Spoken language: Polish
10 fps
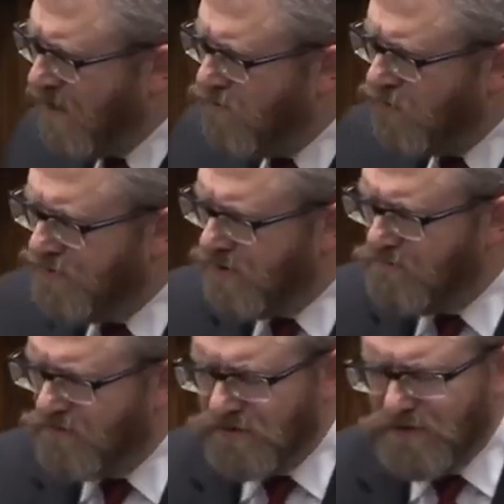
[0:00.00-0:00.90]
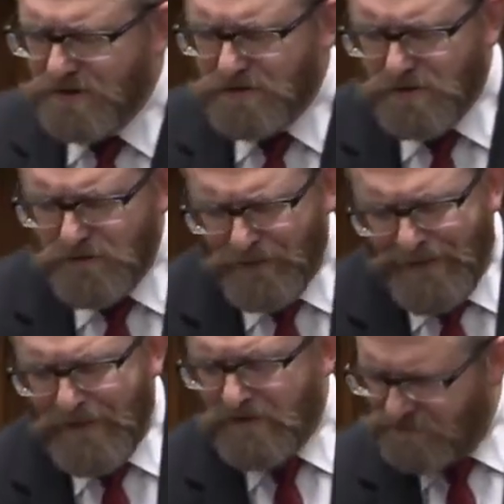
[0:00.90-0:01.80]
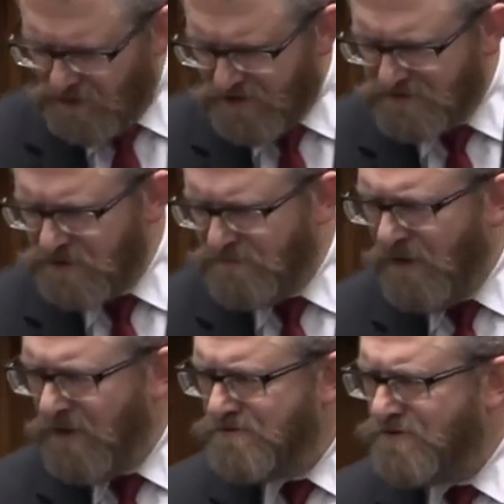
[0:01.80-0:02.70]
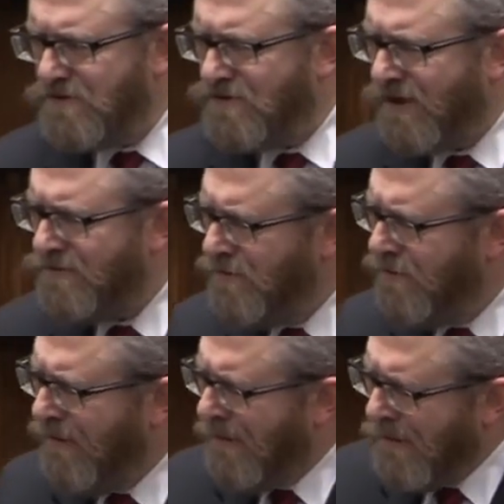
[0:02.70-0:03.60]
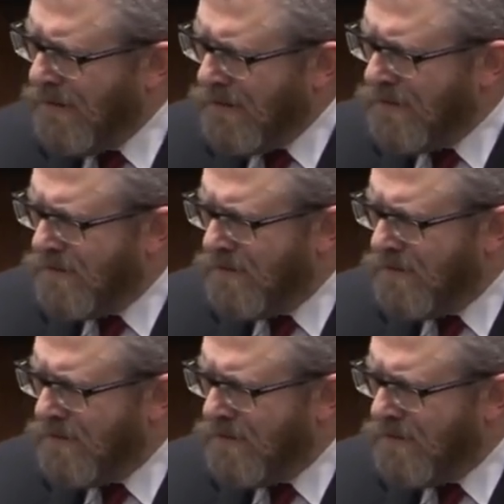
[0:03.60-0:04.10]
obu tych projektów w pierwszym czytaniu. E,